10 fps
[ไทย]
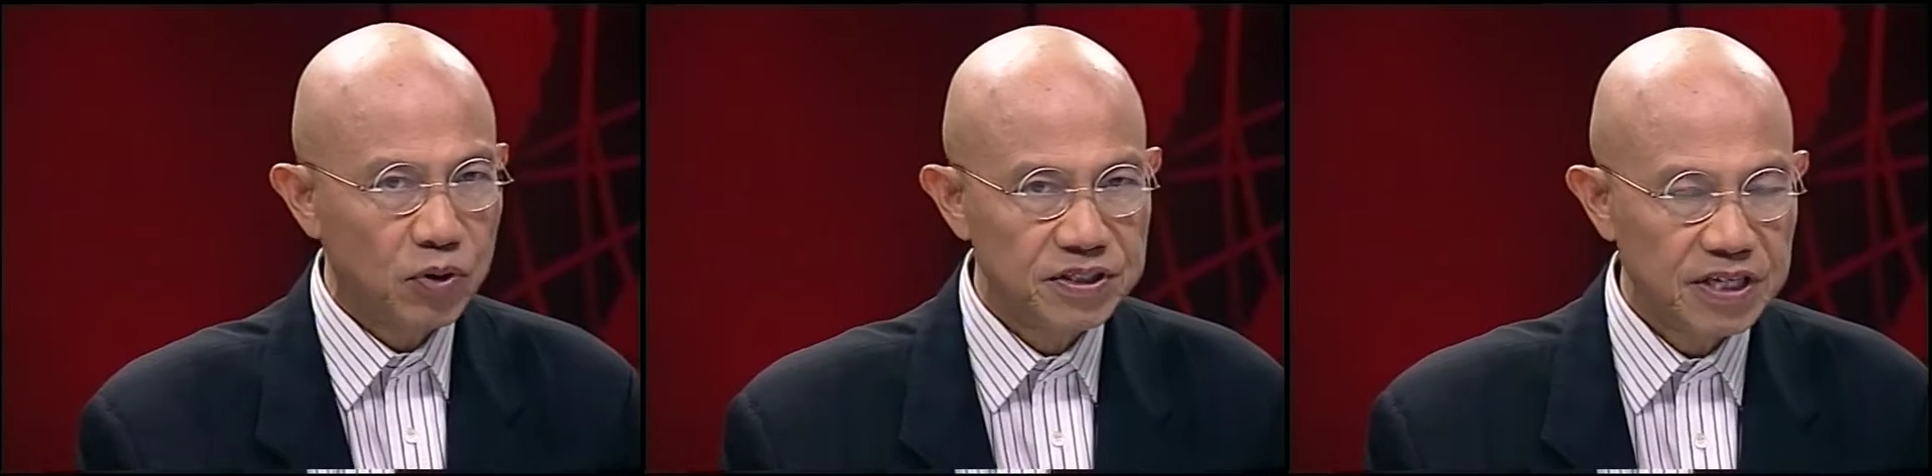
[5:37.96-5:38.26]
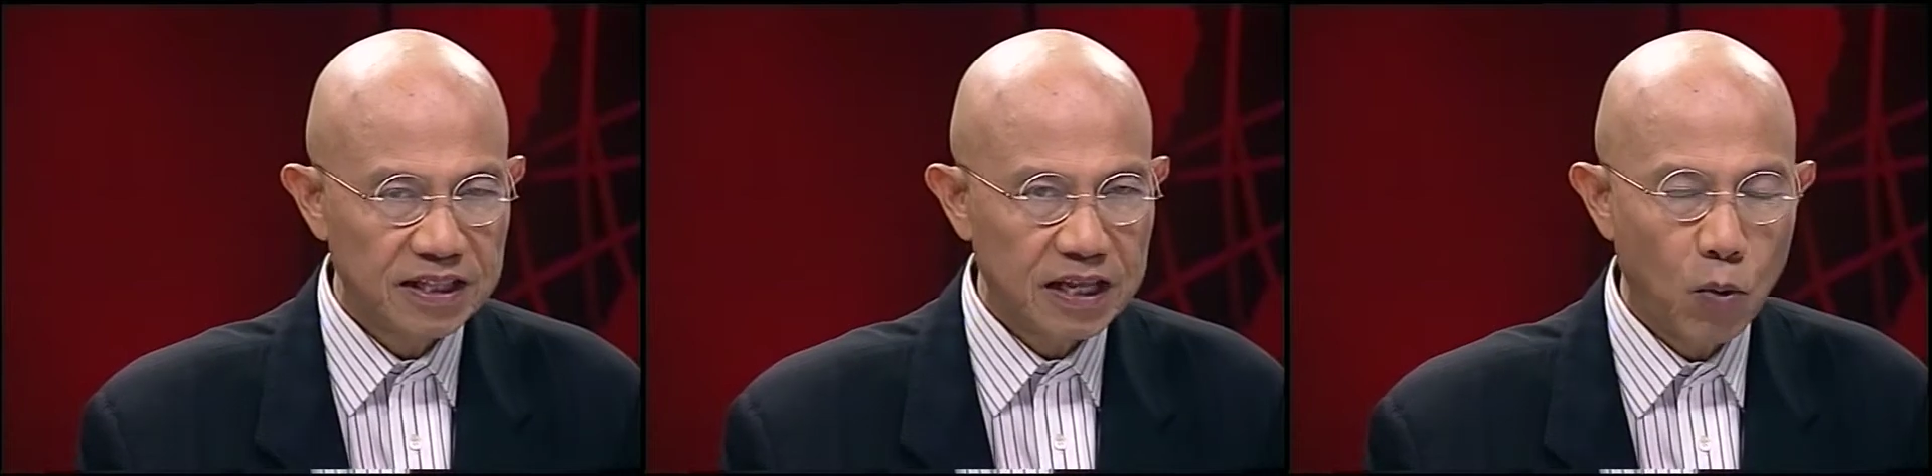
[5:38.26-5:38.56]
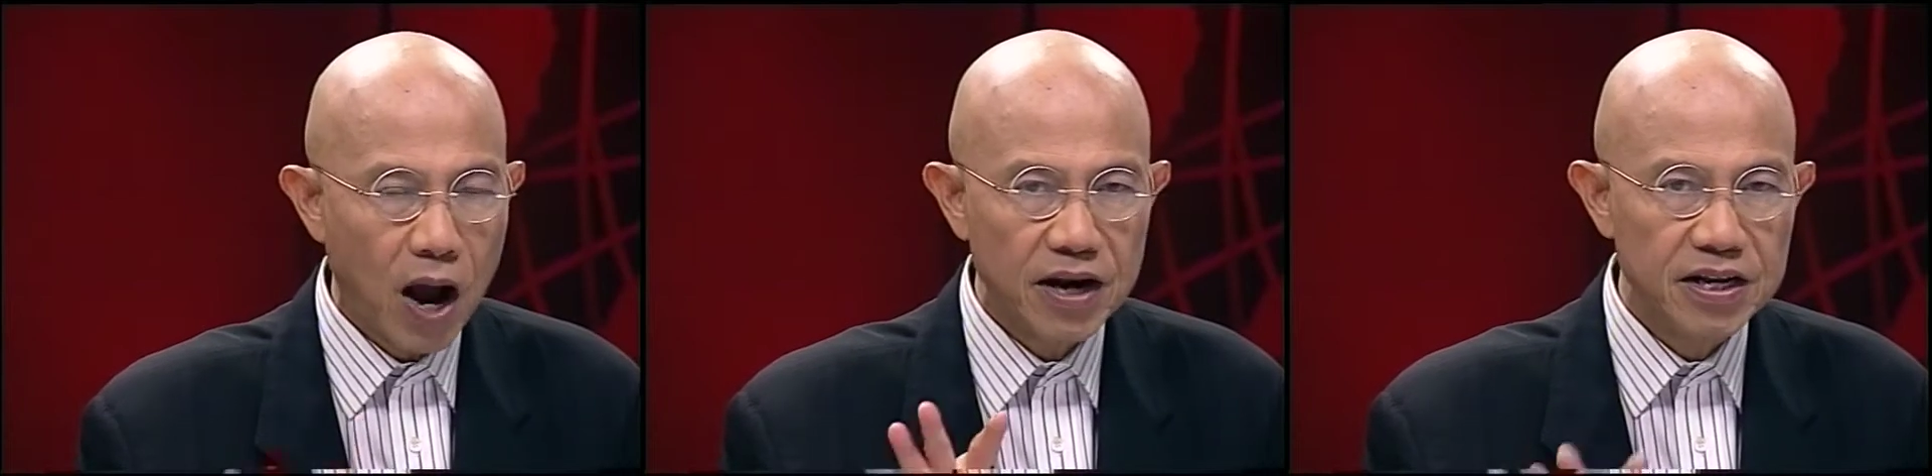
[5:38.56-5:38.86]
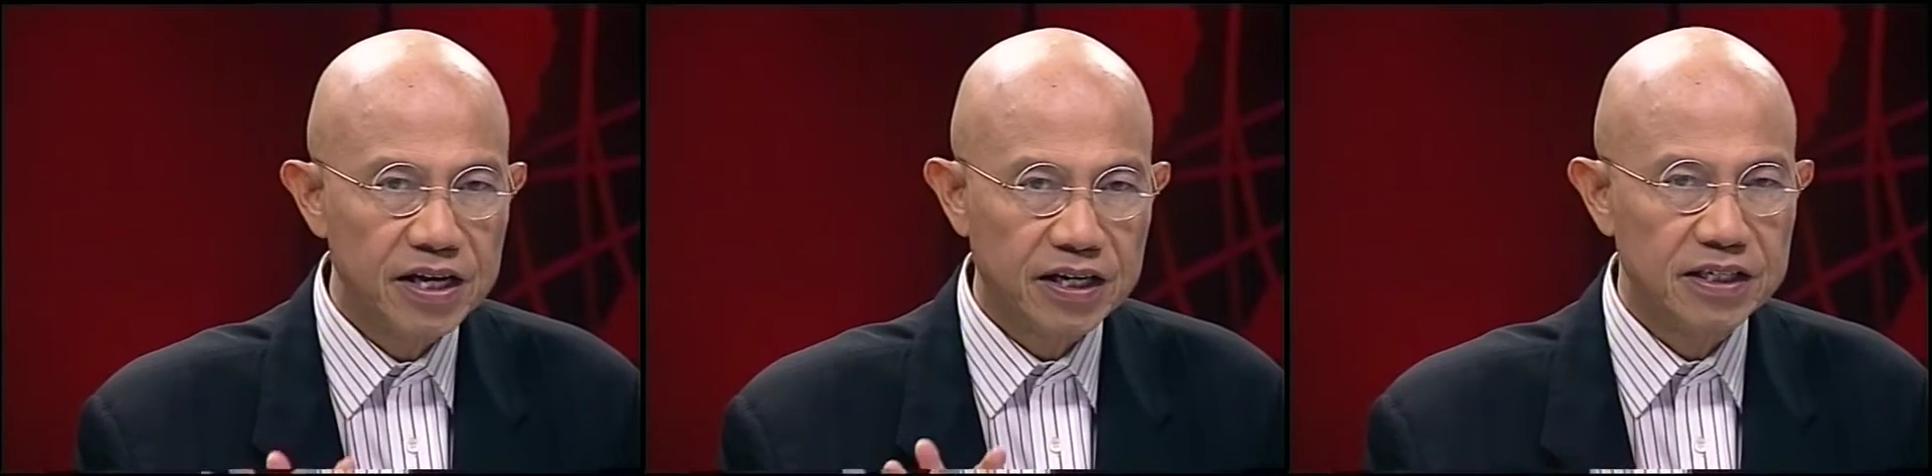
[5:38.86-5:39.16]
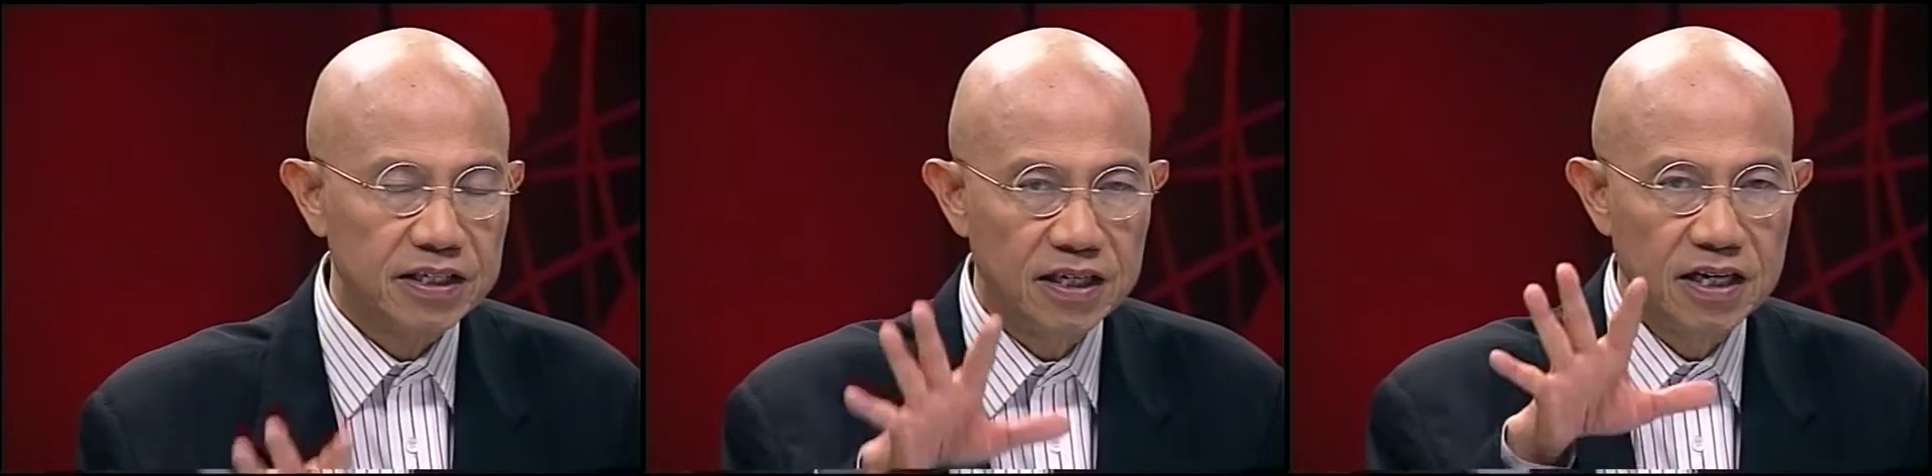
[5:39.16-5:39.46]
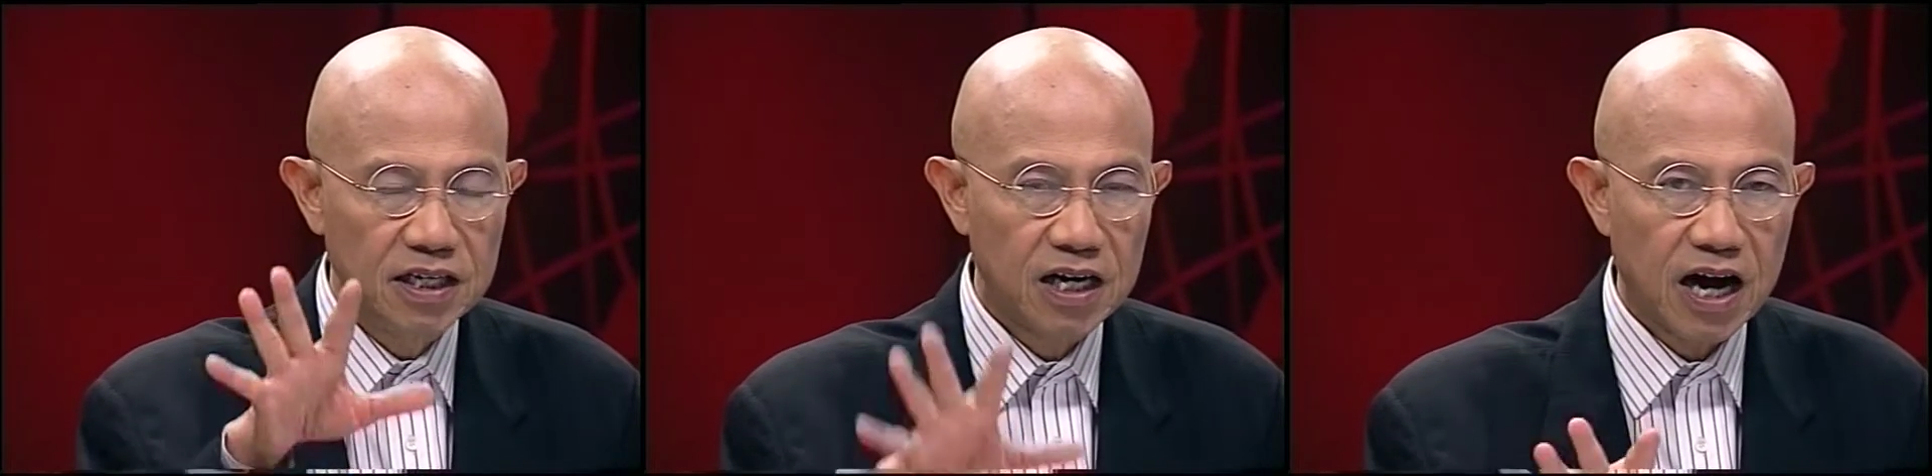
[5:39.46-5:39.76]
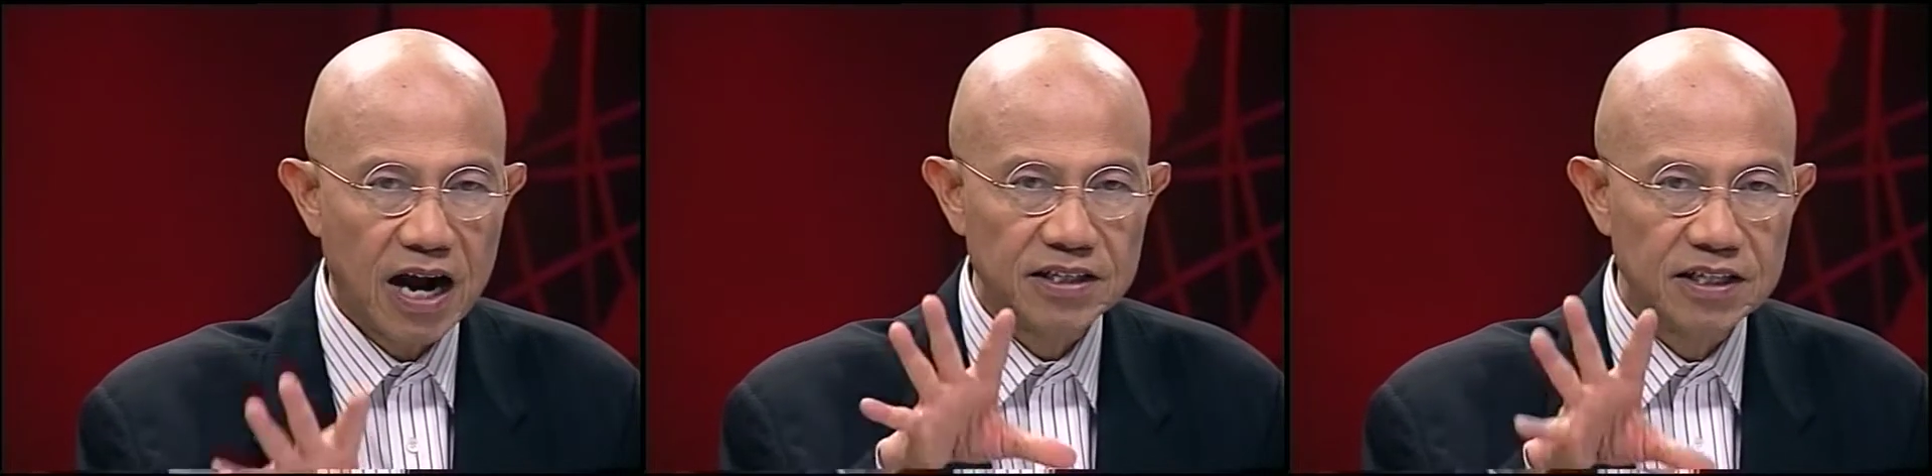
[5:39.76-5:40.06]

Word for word: บริษัทแต่ว่านี่คือเครือข่าย